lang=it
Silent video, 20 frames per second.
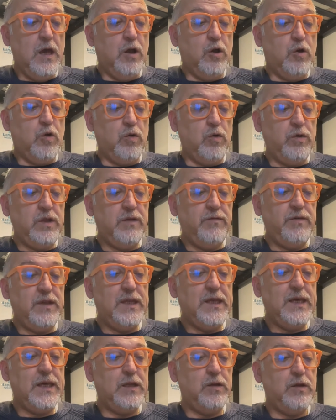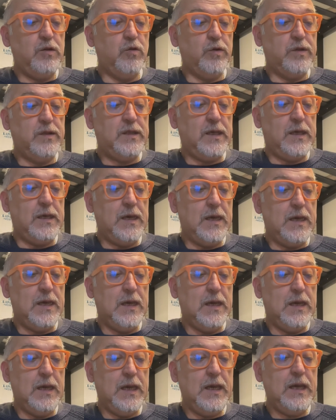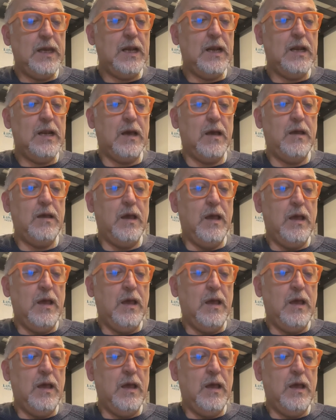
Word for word: condividendoti il